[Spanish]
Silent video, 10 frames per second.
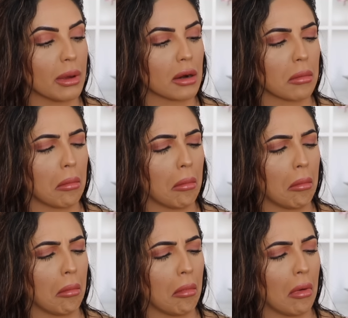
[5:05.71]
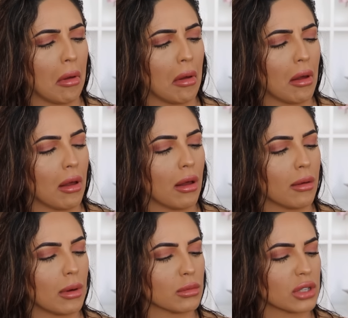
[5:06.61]
a ver,
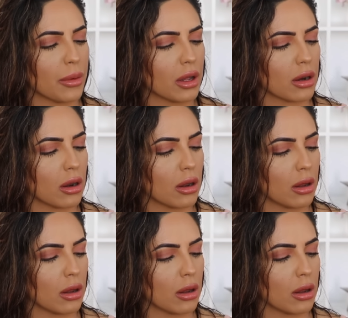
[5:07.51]
vamos a ver.